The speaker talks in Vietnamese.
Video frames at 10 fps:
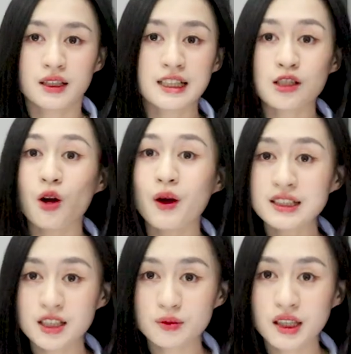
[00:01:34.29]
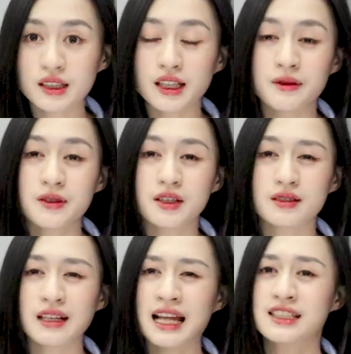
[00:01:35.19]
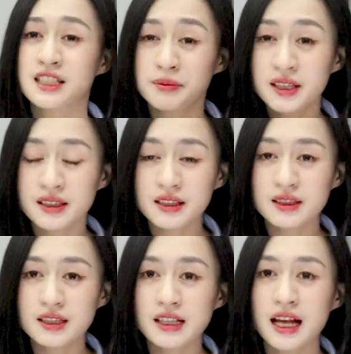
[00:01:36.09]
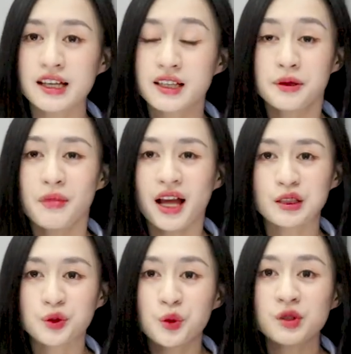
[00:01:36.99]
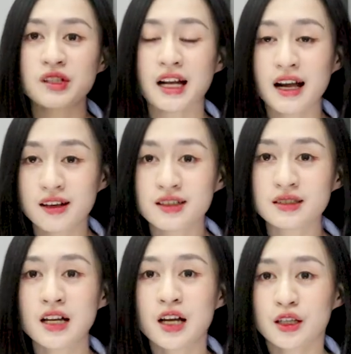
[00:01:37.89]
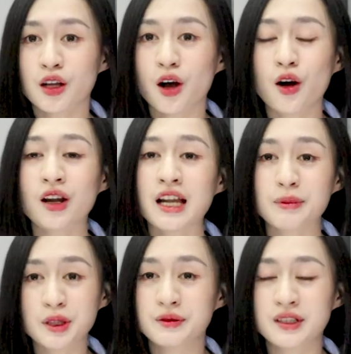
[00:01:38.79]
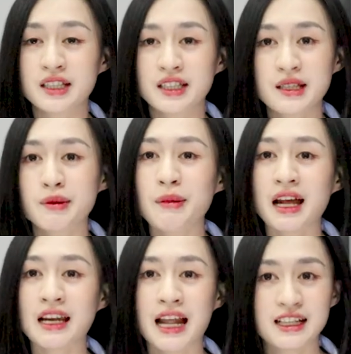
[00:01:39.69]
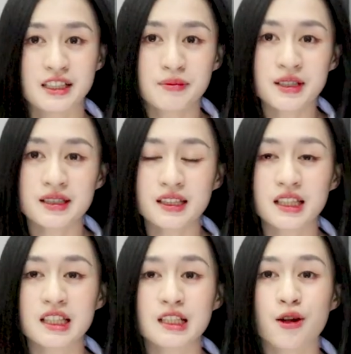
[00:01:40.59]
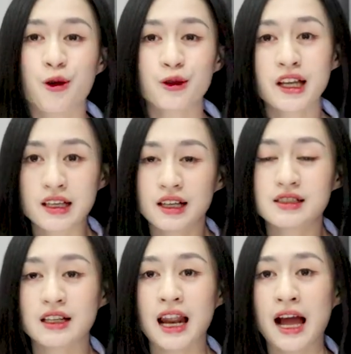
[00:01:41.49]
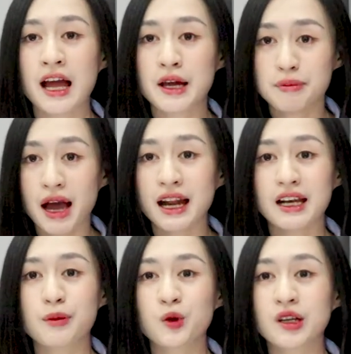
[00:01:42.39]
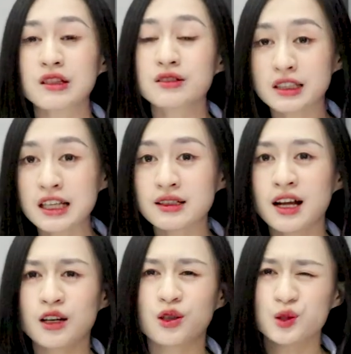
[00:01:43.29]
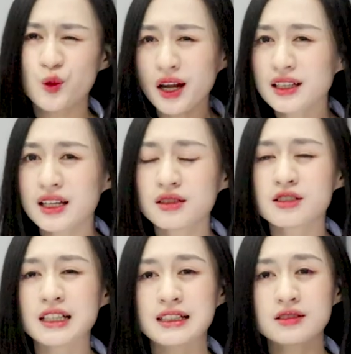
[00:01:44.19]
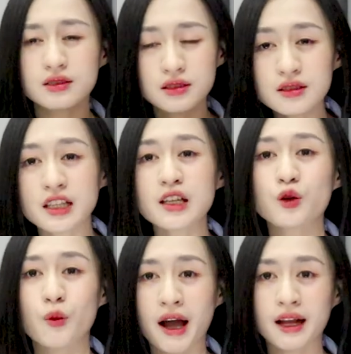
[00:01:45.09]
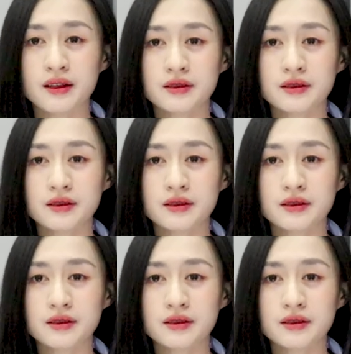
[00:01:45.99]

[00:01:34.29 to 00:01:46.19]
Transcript: Lý do quan trọng nhất cái việc là chính mình ấy thì lại khiến bạn thu hút người khác hơn. Đó là bởi vì khi mà bạn là chính mình ấy thì nó thể hiện rằng là bạn là một người tự tin. Nó toát lên được cái sự tự tin của bạn.